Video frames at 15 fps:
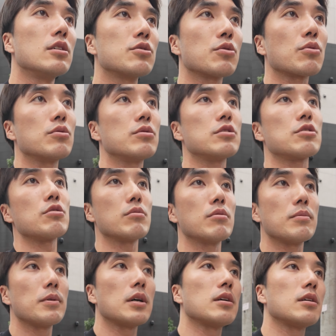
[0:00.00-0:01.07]
そこにそ
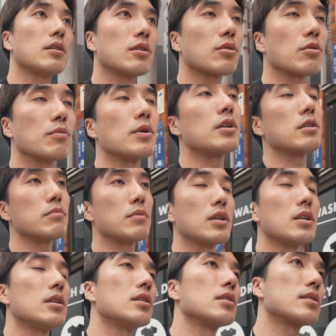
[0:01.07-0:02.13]
のまま泊まり
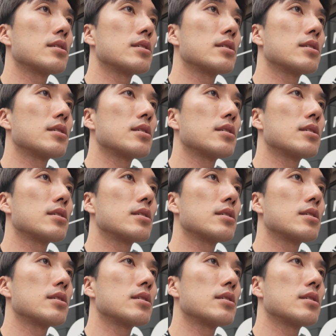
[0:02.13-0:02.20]
ま